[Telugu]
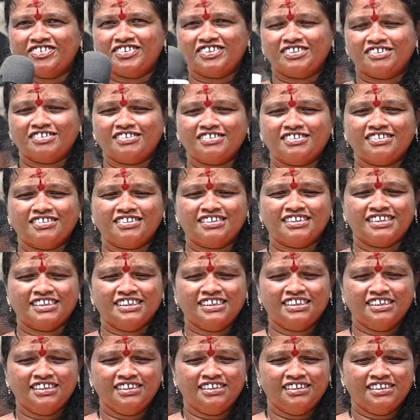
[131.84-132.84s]
అంటే
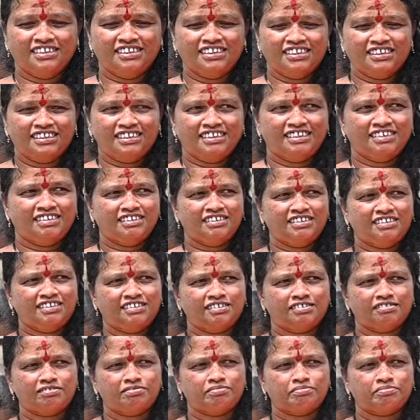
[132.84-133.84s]
అప్పుడు మీరు చూసిన దానికి
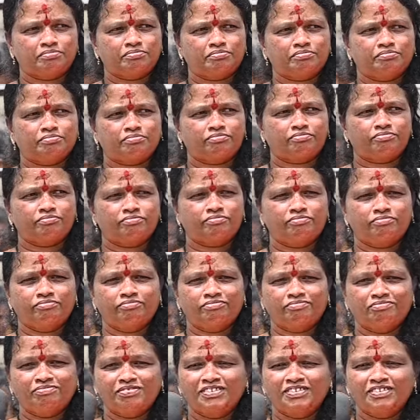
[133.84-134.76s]
ఇప్పటికి ఏమైనా తేడా ఉందా